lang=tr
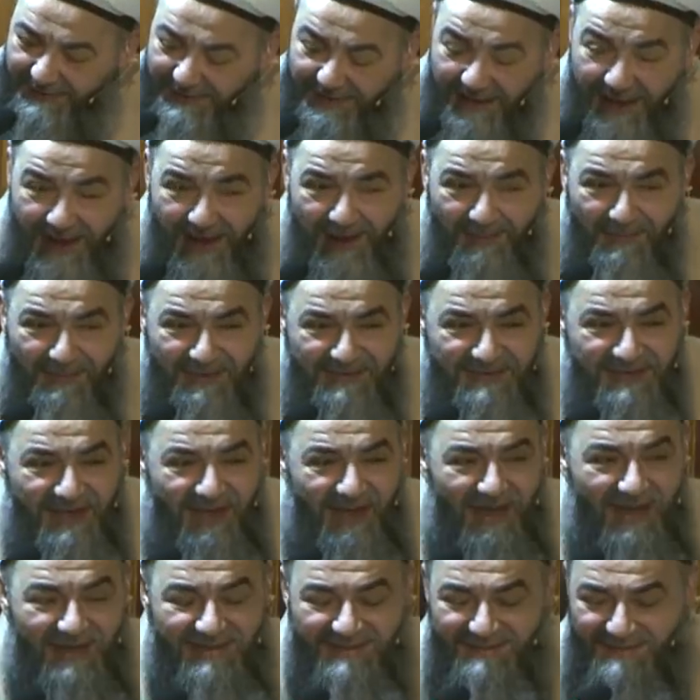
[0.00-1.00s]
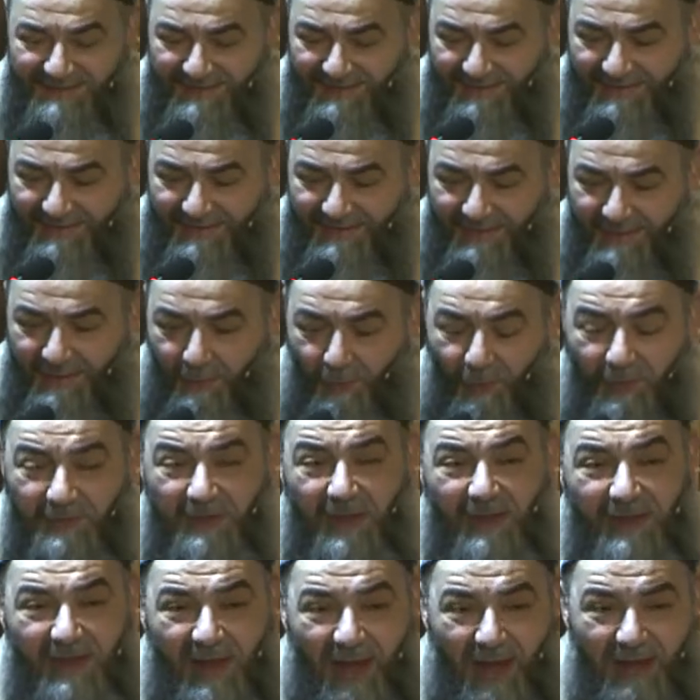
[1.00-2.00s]
Ne yapacağız?
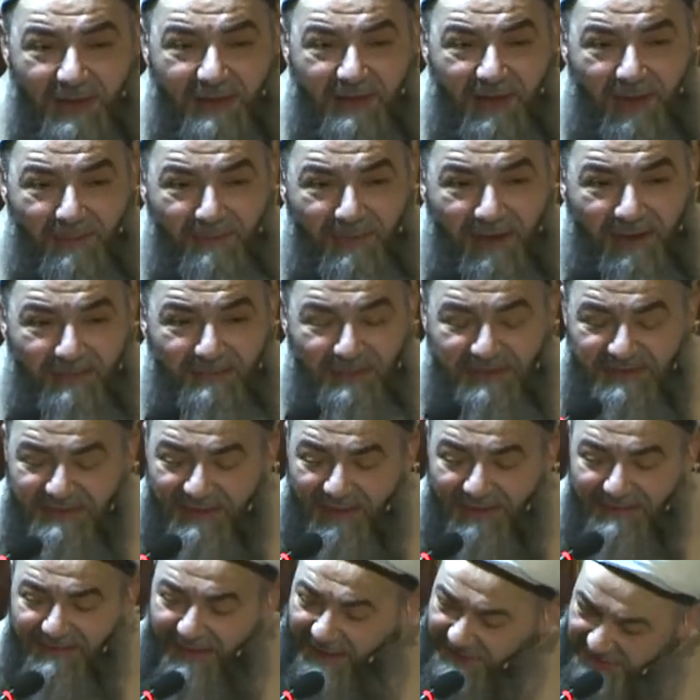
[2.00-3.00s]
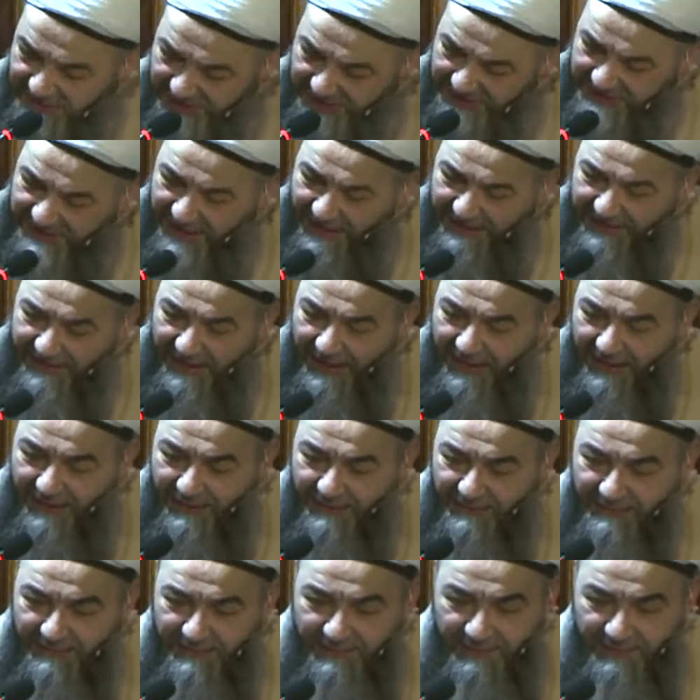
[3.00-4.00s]
Ona layık amel bizden nasıl çıkacak ya?